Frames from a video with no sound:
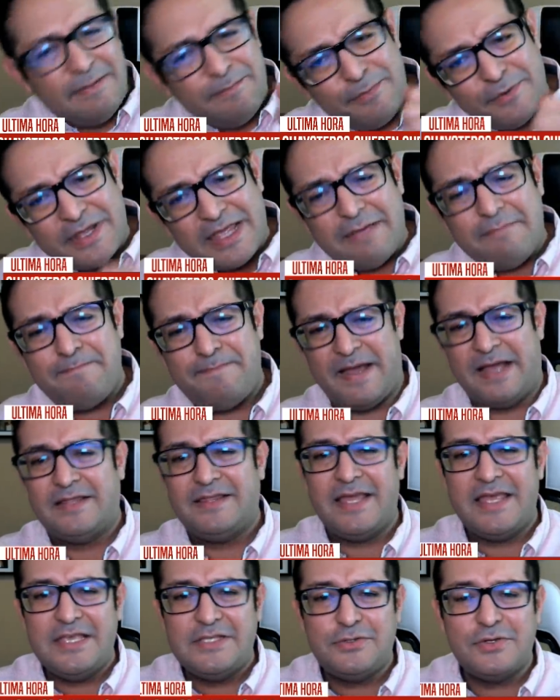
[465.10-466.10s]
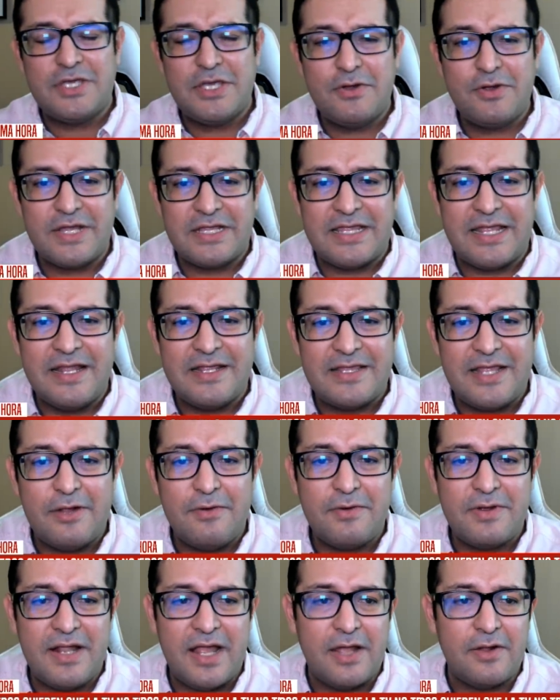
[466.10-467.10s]
por qué impacta? Y esto quiero que tengan
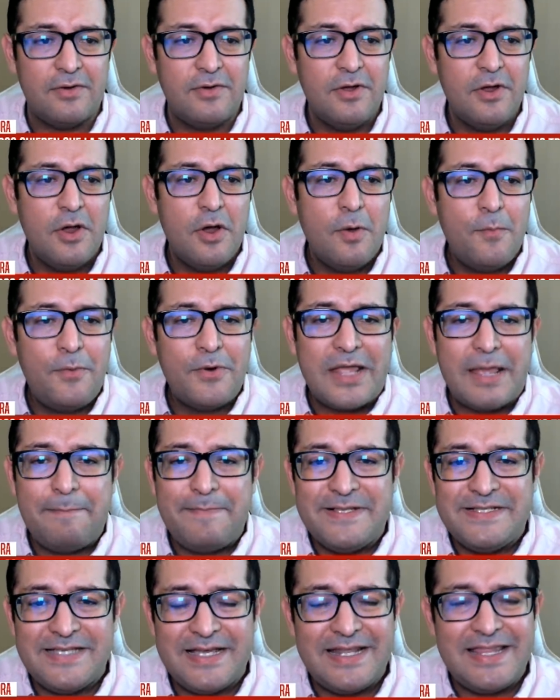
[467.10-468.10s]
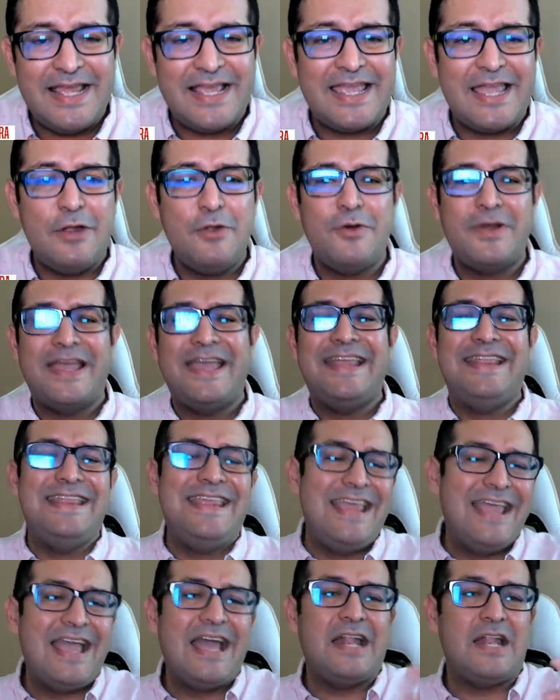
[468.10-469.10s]
tengan claro. Porque a pesar de que lo que
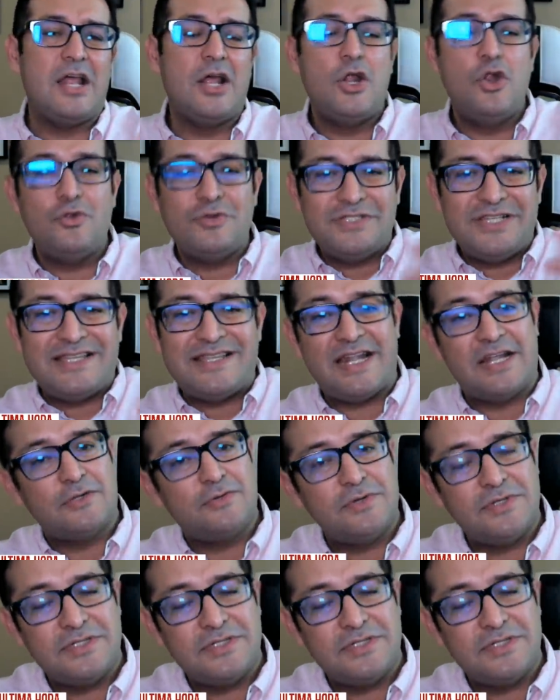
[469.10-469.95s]
digan los detractores